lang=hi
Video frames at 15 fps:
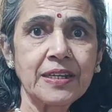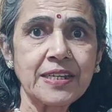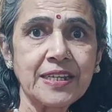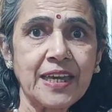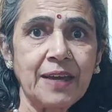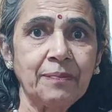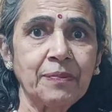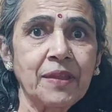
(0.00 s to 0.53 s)

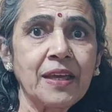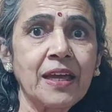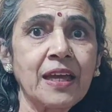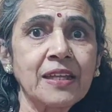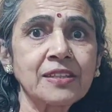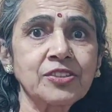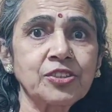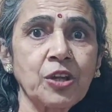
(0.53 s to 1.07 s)
ठीक है
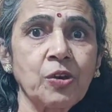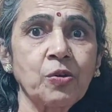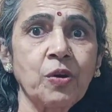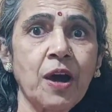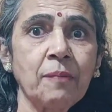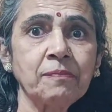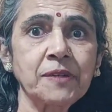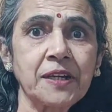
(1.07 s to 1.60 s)
चलो
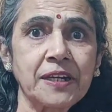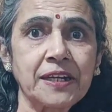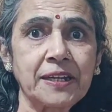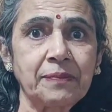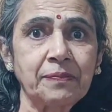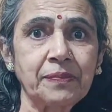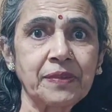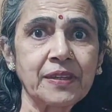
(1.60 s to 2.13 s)
हम
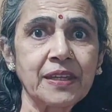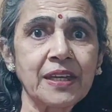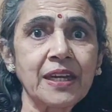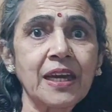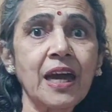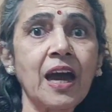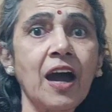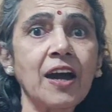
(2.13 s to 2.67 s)
करें
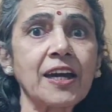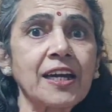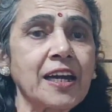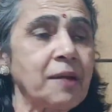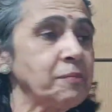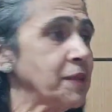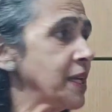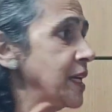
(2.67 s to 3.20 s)
अगर
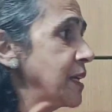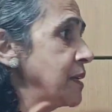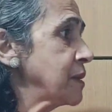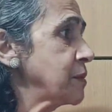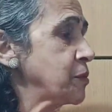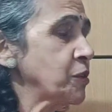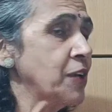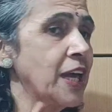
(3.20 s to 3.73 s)
हमने
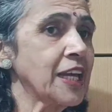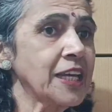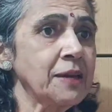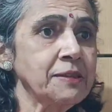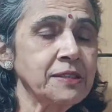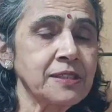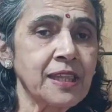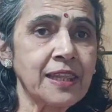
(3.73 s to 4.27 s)
बोला है
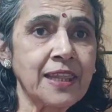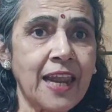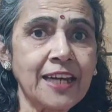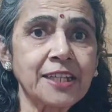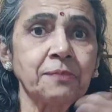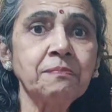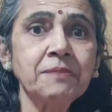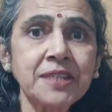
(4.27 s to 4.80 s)
कि
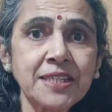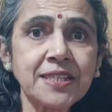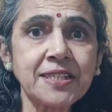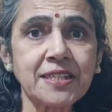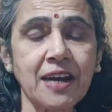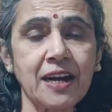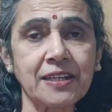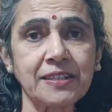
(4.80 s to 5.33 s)
लेट मी
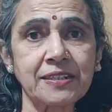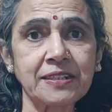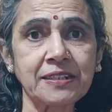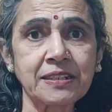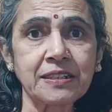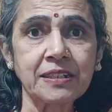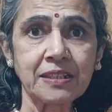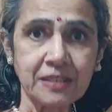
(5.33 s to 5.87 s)
स्टार्ट
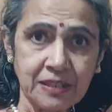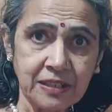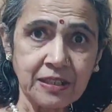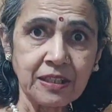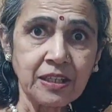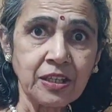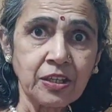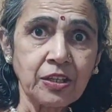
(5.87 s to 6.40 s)

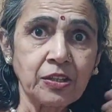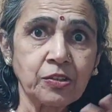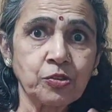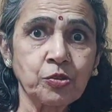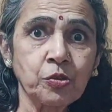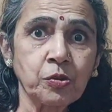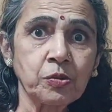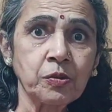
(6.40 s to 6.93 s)

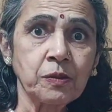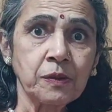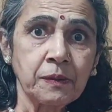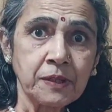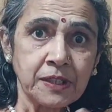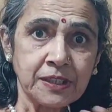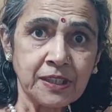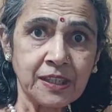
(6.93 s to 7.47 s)
तो
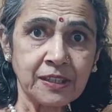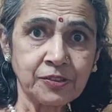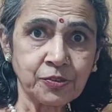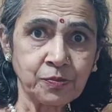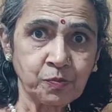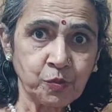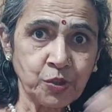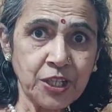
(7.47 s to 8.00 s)

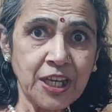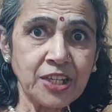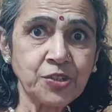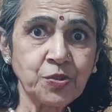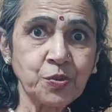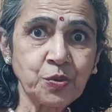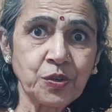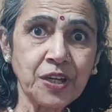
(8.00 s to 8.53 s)
मुझे
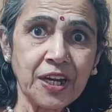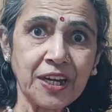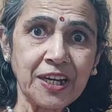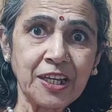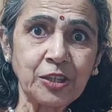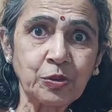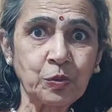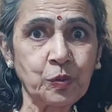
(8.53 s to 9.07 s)
शुरू
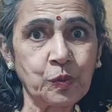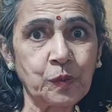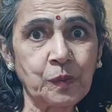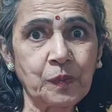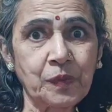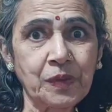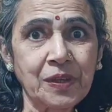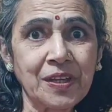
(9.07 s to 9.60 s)
करने दो
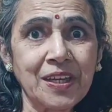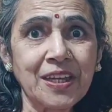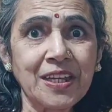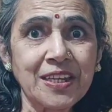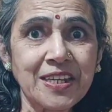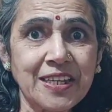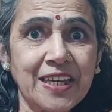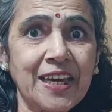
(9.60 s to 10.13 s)

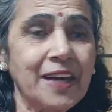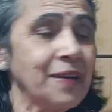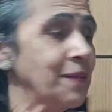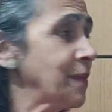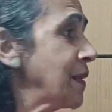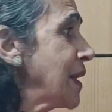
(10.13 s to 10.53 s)
ठीक है